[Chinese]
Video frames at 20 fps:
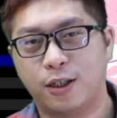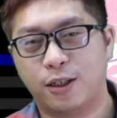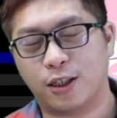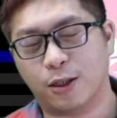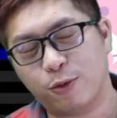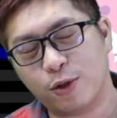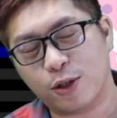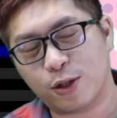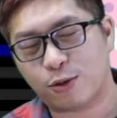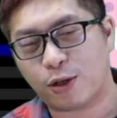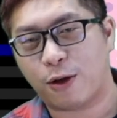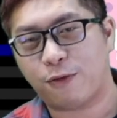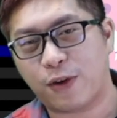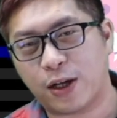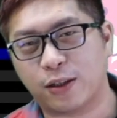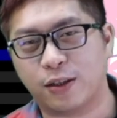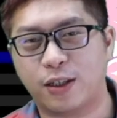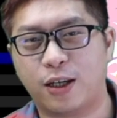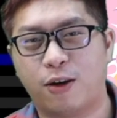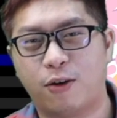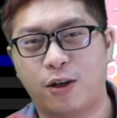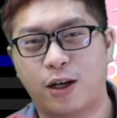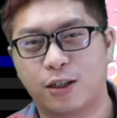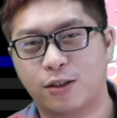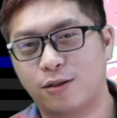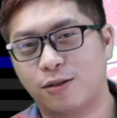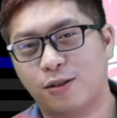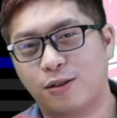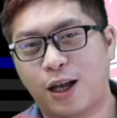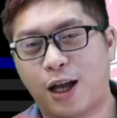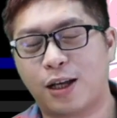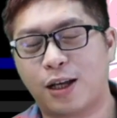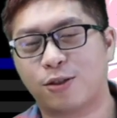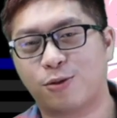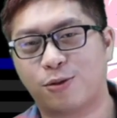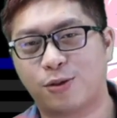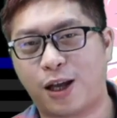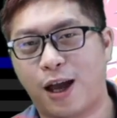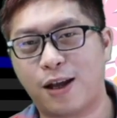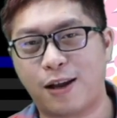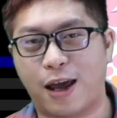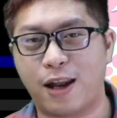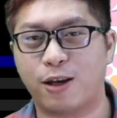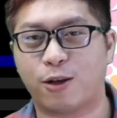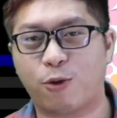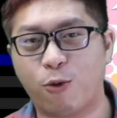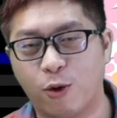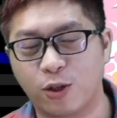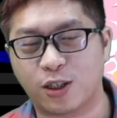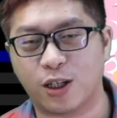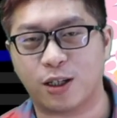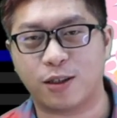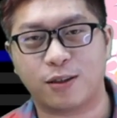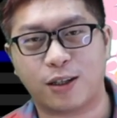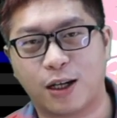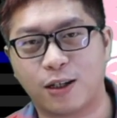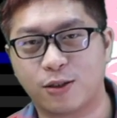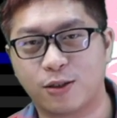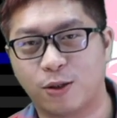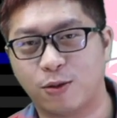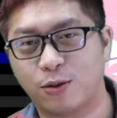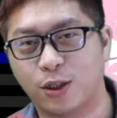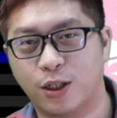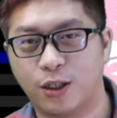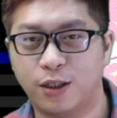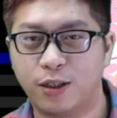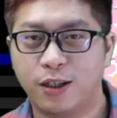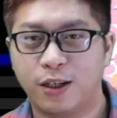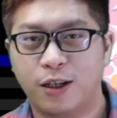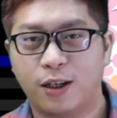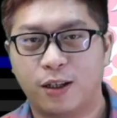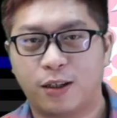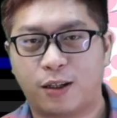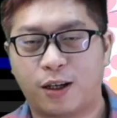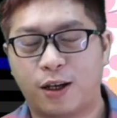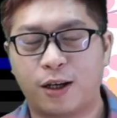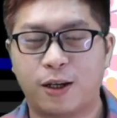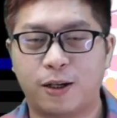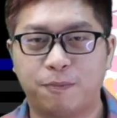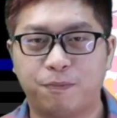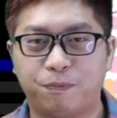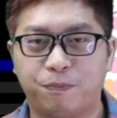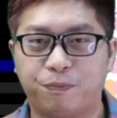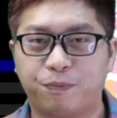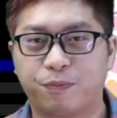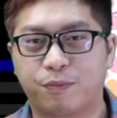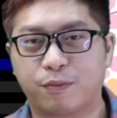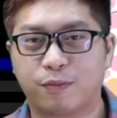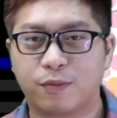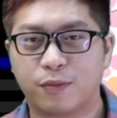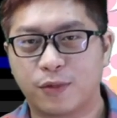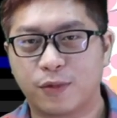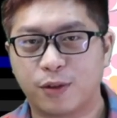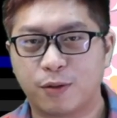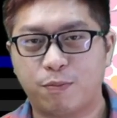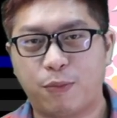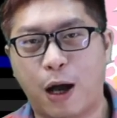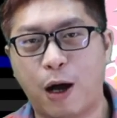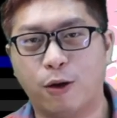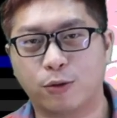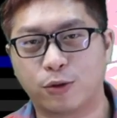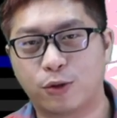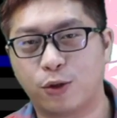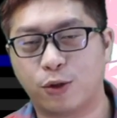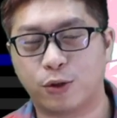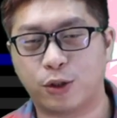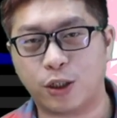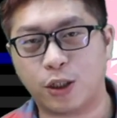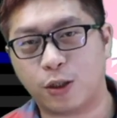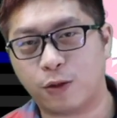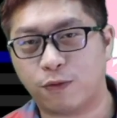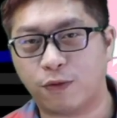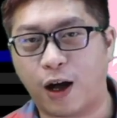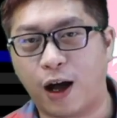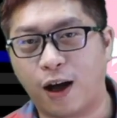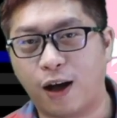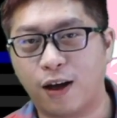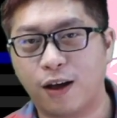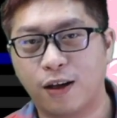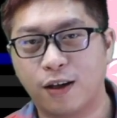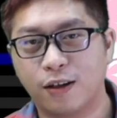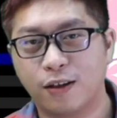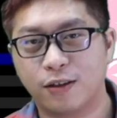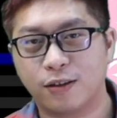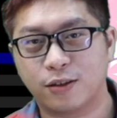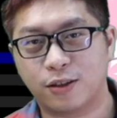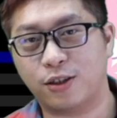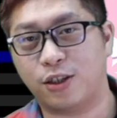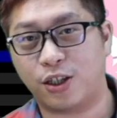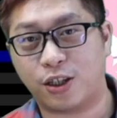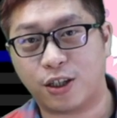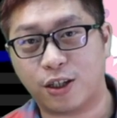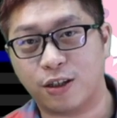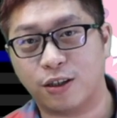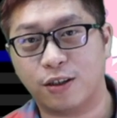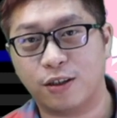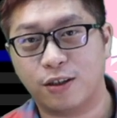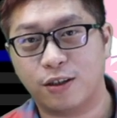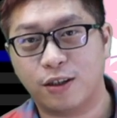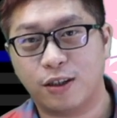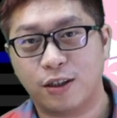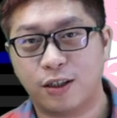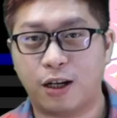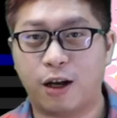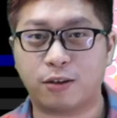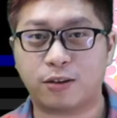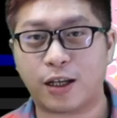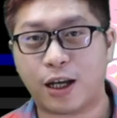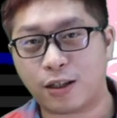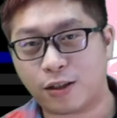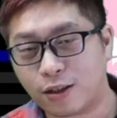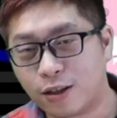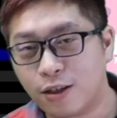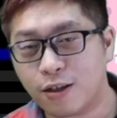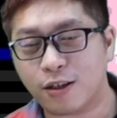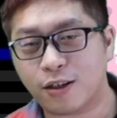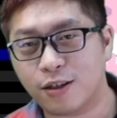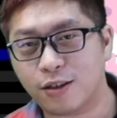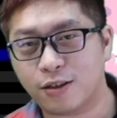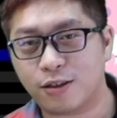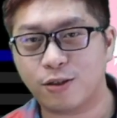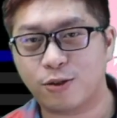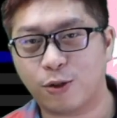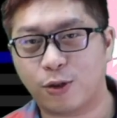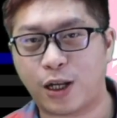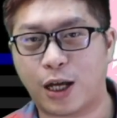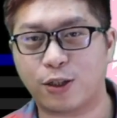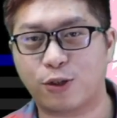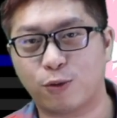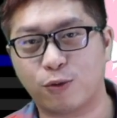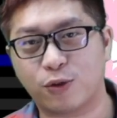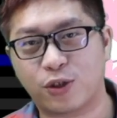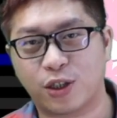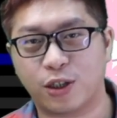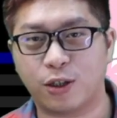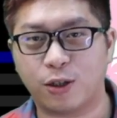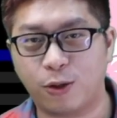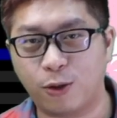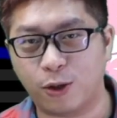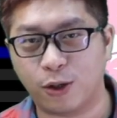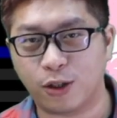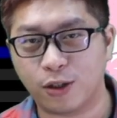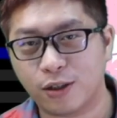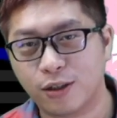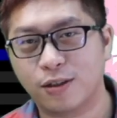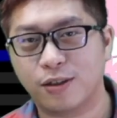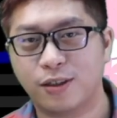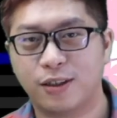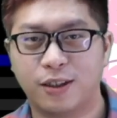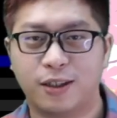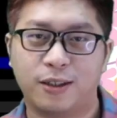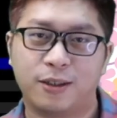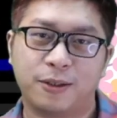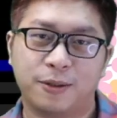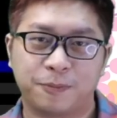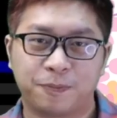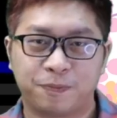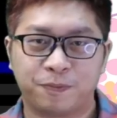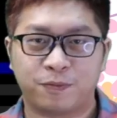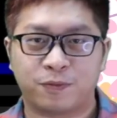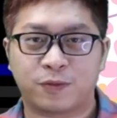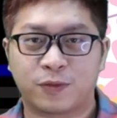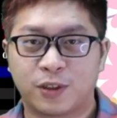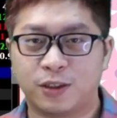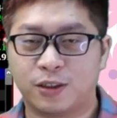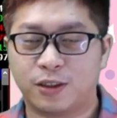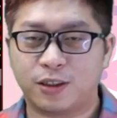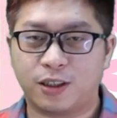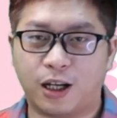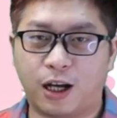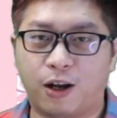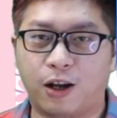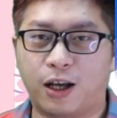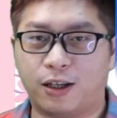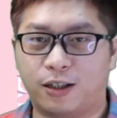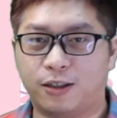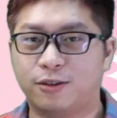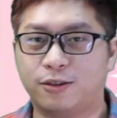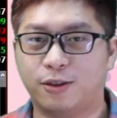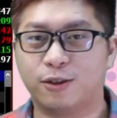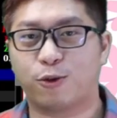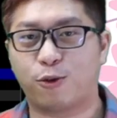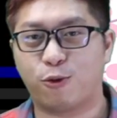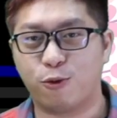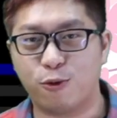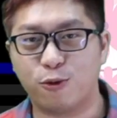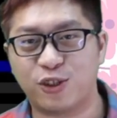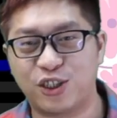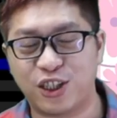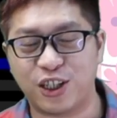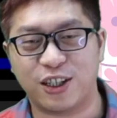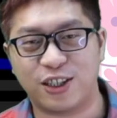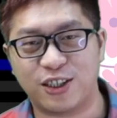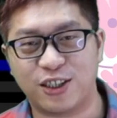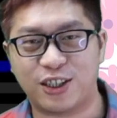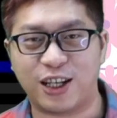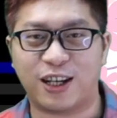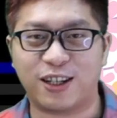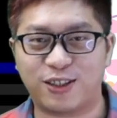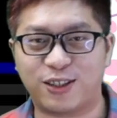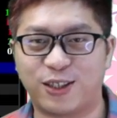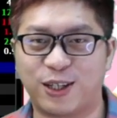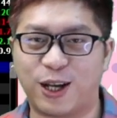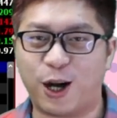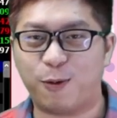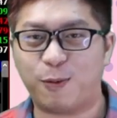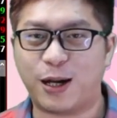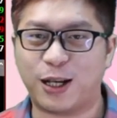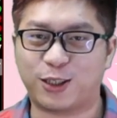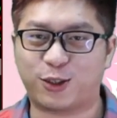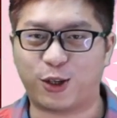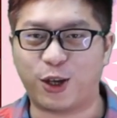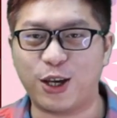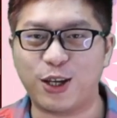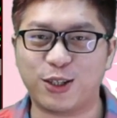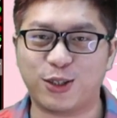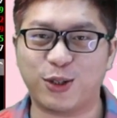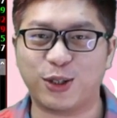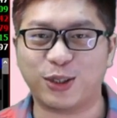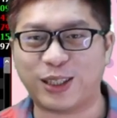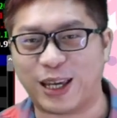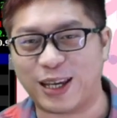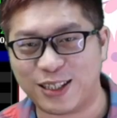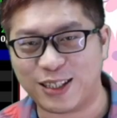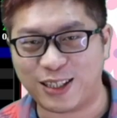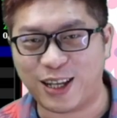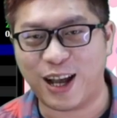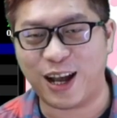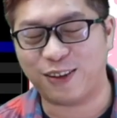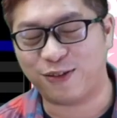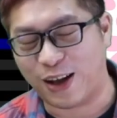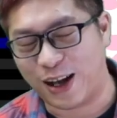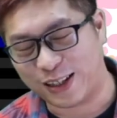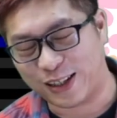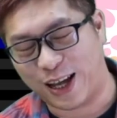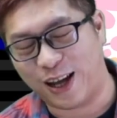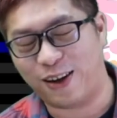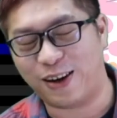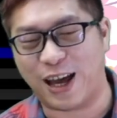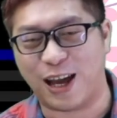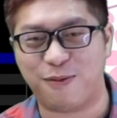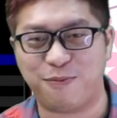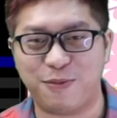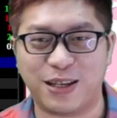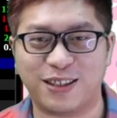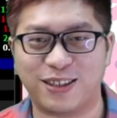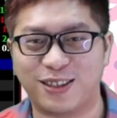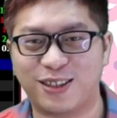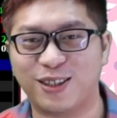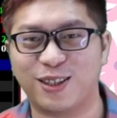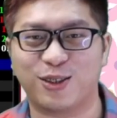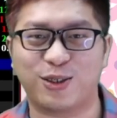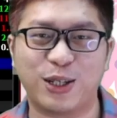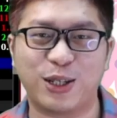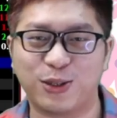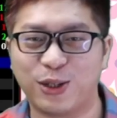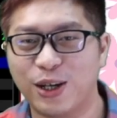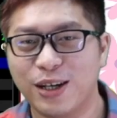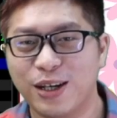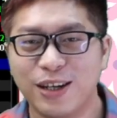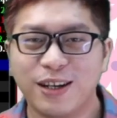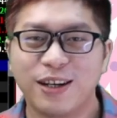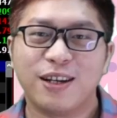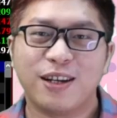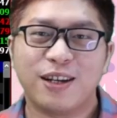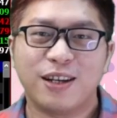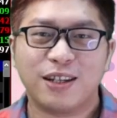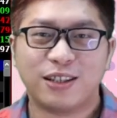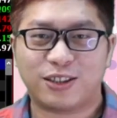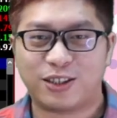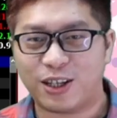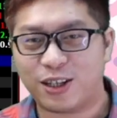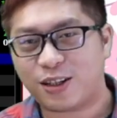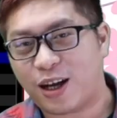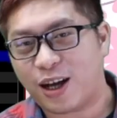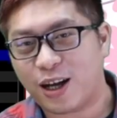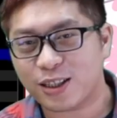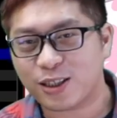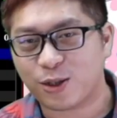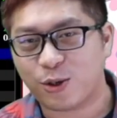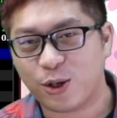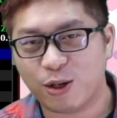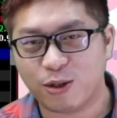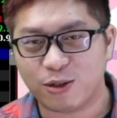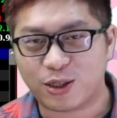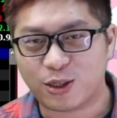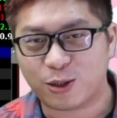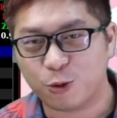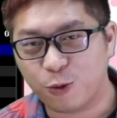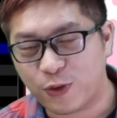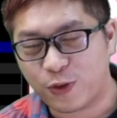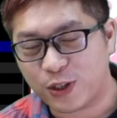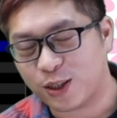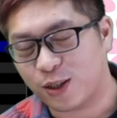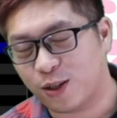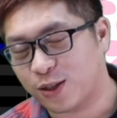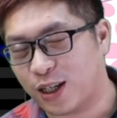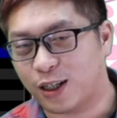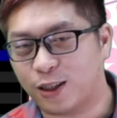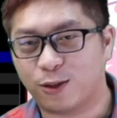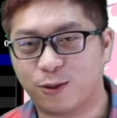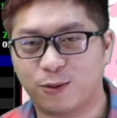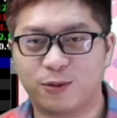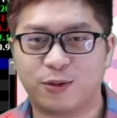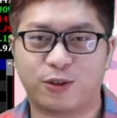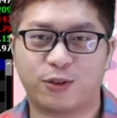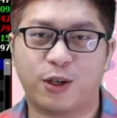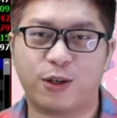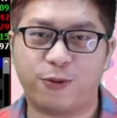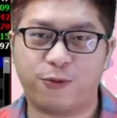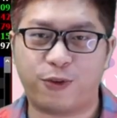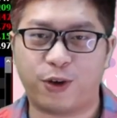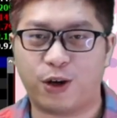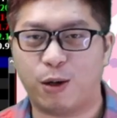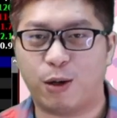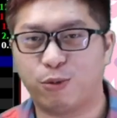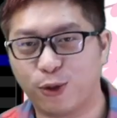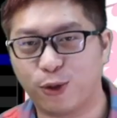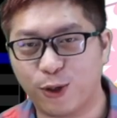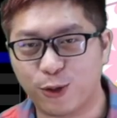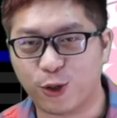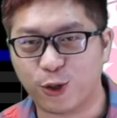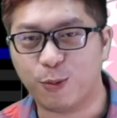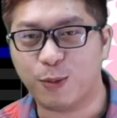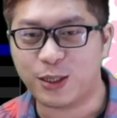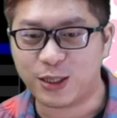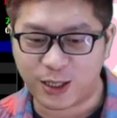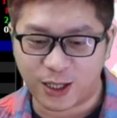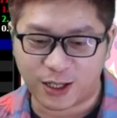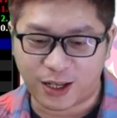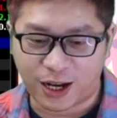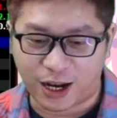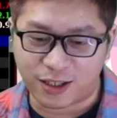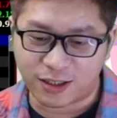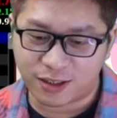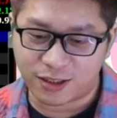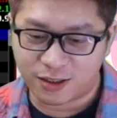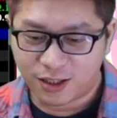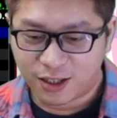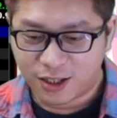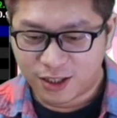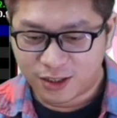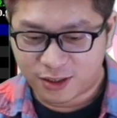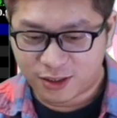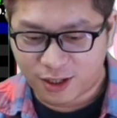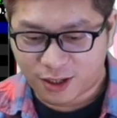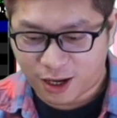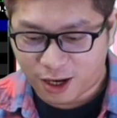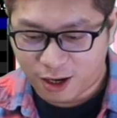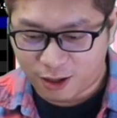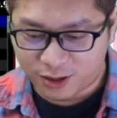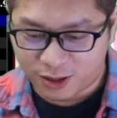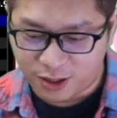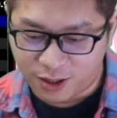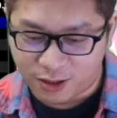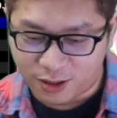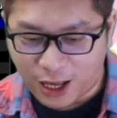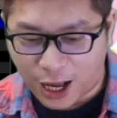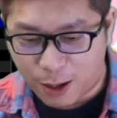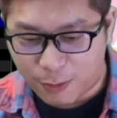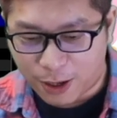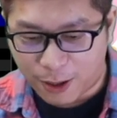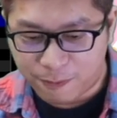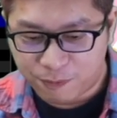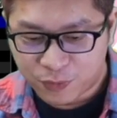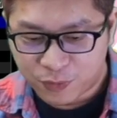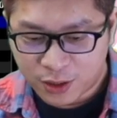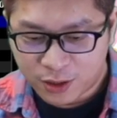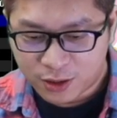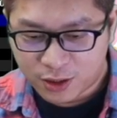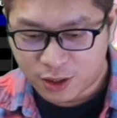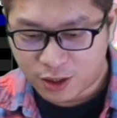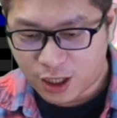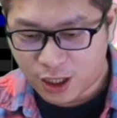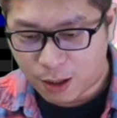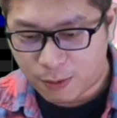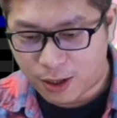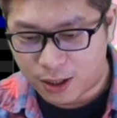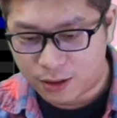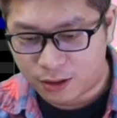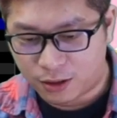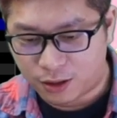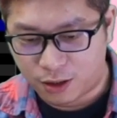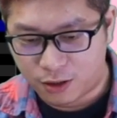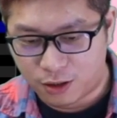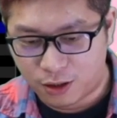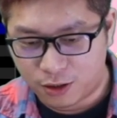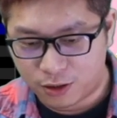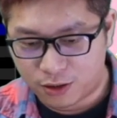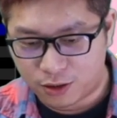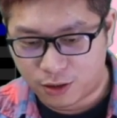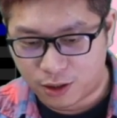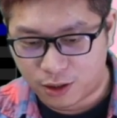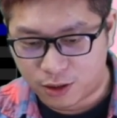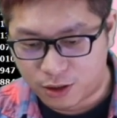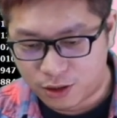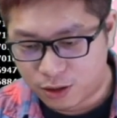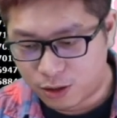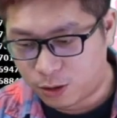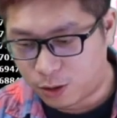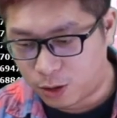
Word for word: 也不能说放鸟了，就是他说他来的过程当中呢，他跑错地方。这是一个，然后再第二个是说他出车祸了，好了，姑且相信好吗？所以说等一下，反正要来面试，所以说今天大概只会有十五分钟的长度，所以废话不多说，我们直接开始。先看到今天的大盘，今天大盘跌了二十点，其实